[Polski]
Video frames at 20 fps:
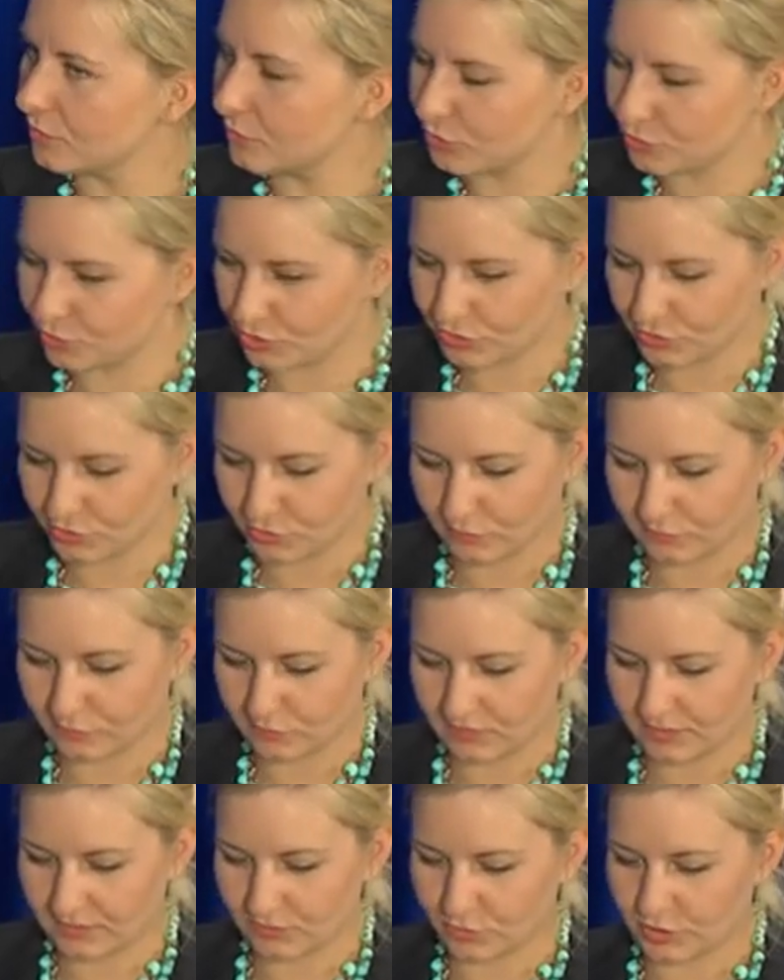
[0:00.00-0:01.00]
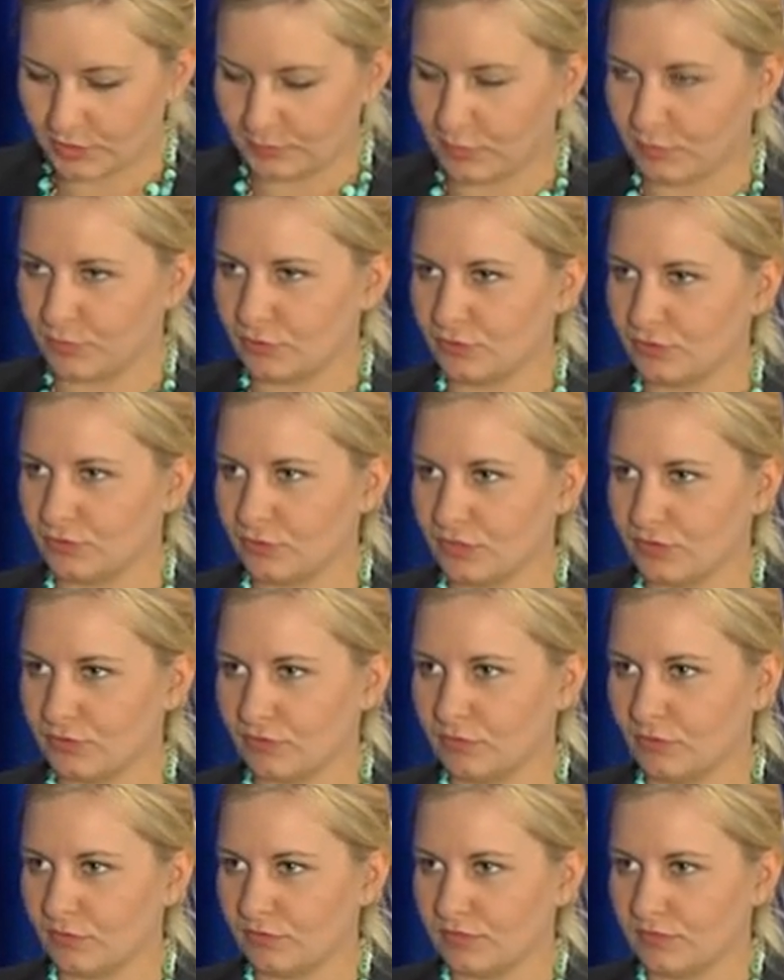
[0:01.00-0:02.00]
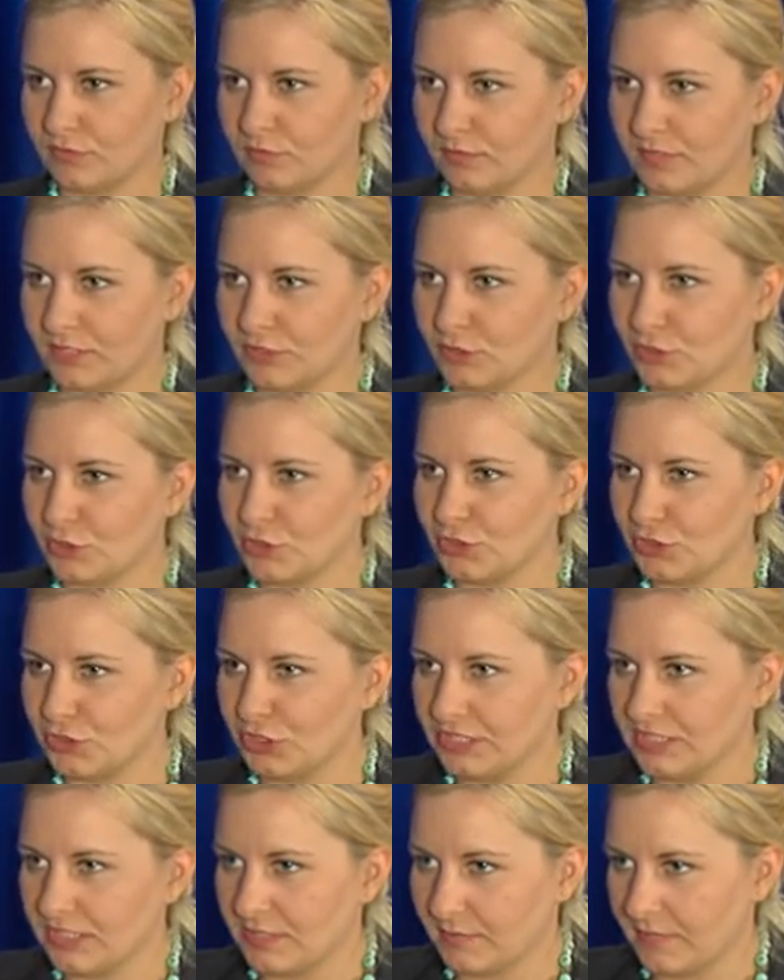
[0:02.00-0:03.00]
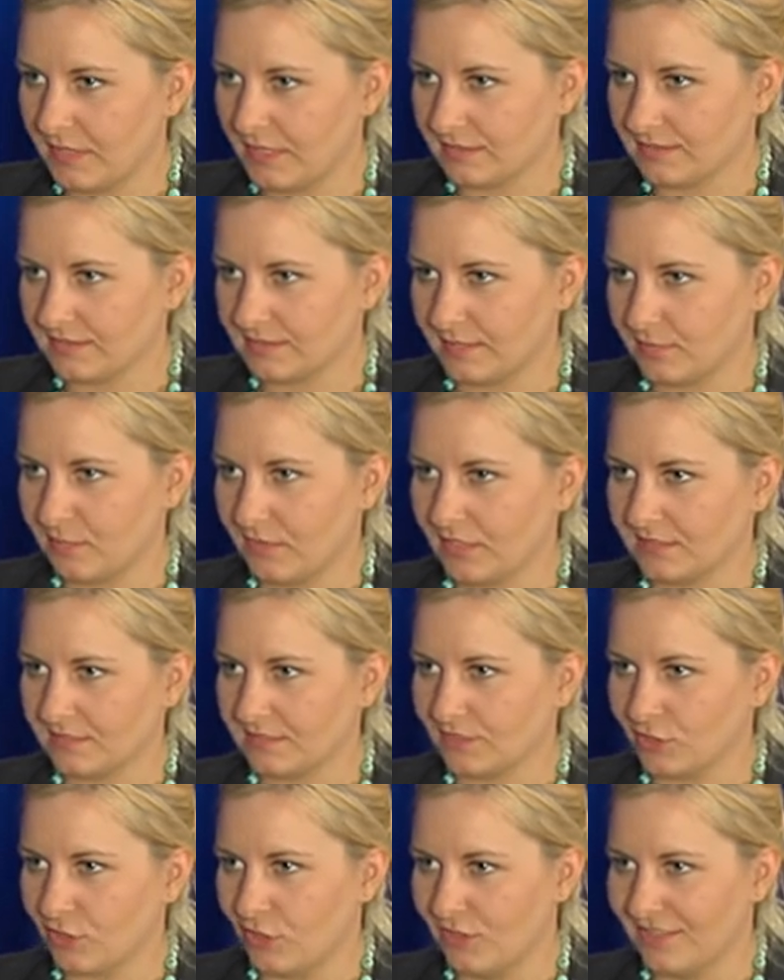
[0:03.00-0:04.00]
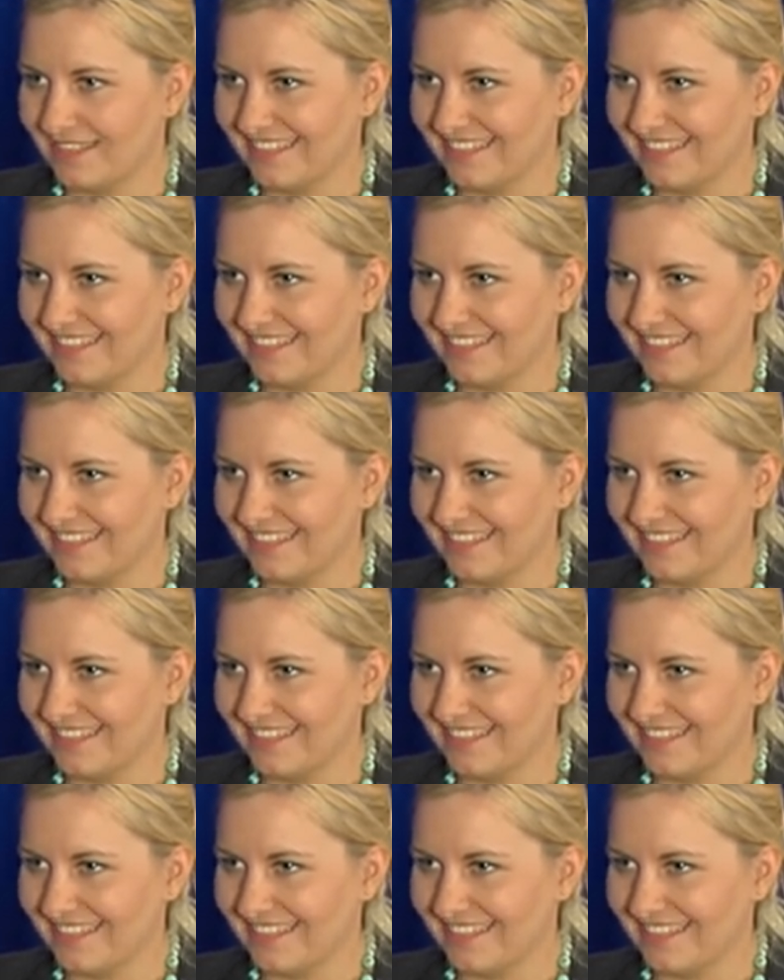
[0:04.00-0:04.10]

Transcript: to może też dowód na to, że po prostu redutowy są bardzo gościnnym miastem, dlatego